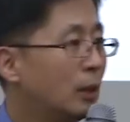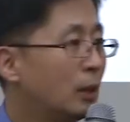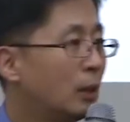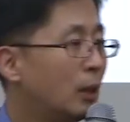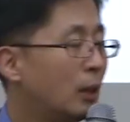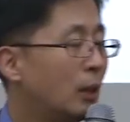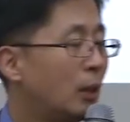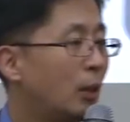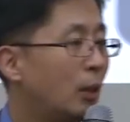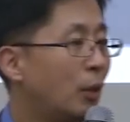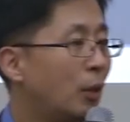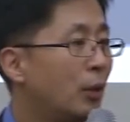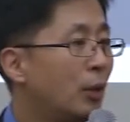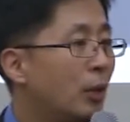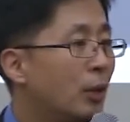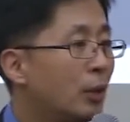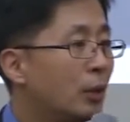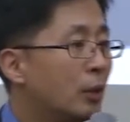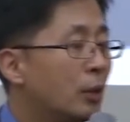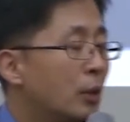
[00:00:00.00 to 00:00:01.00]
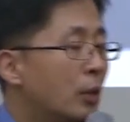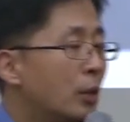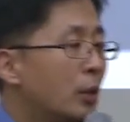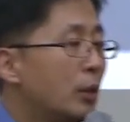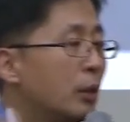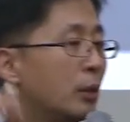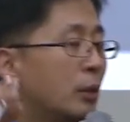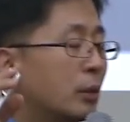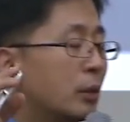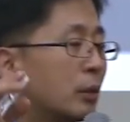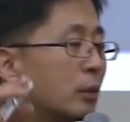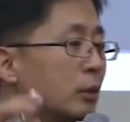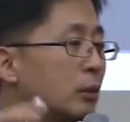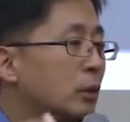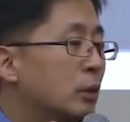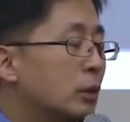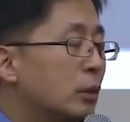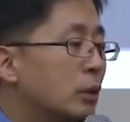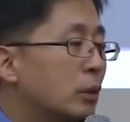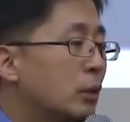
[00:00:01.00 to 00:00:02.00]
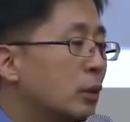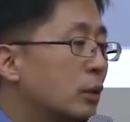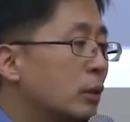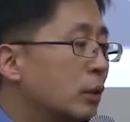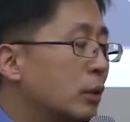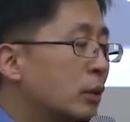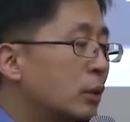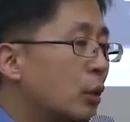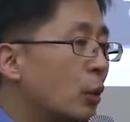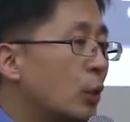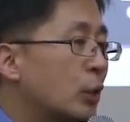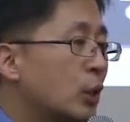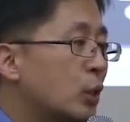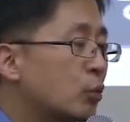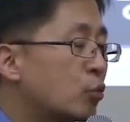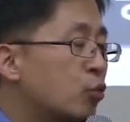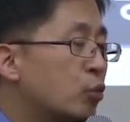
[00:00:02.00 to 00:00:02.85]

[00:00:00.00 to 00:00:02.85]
어, 그 경우에 따른